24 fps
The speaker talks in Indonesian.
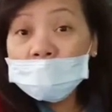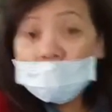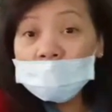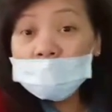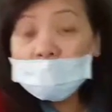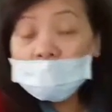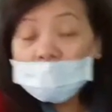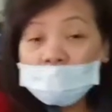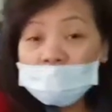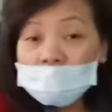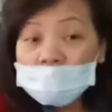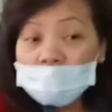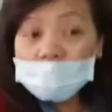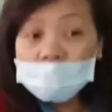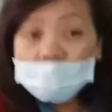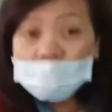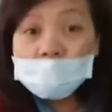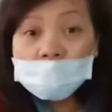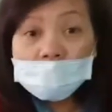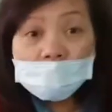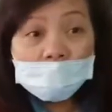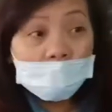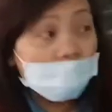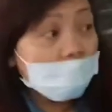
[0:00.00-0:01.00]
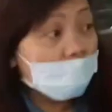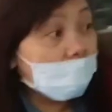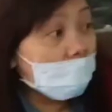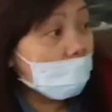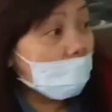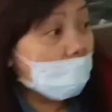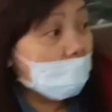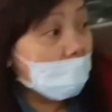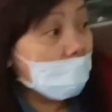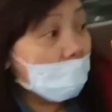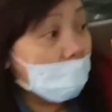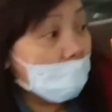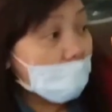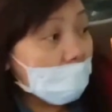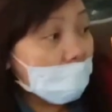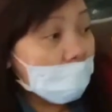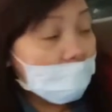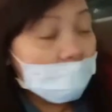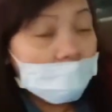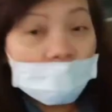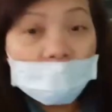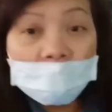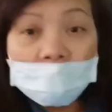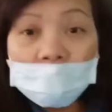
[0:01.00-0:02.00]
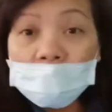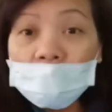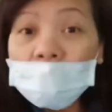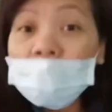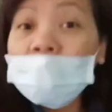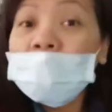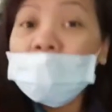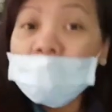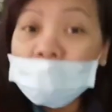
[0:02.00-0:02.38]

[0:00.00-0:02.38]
bawa baju tebal oh Lain.